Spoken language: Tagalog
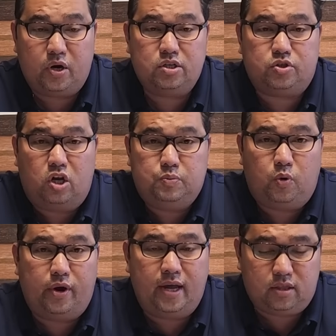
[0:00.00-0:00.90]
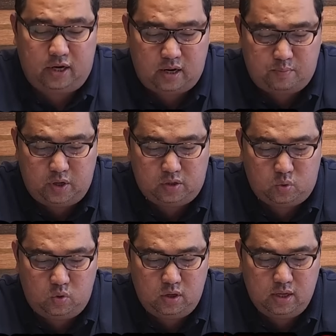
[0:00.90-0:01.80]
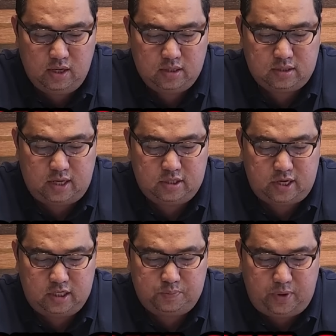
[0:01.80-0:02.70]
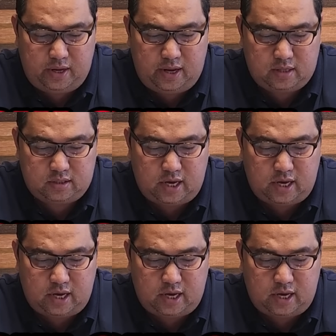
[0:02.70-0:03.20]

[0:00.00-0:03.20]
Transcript: first choice po, entry number 2, Sunshine Spirit.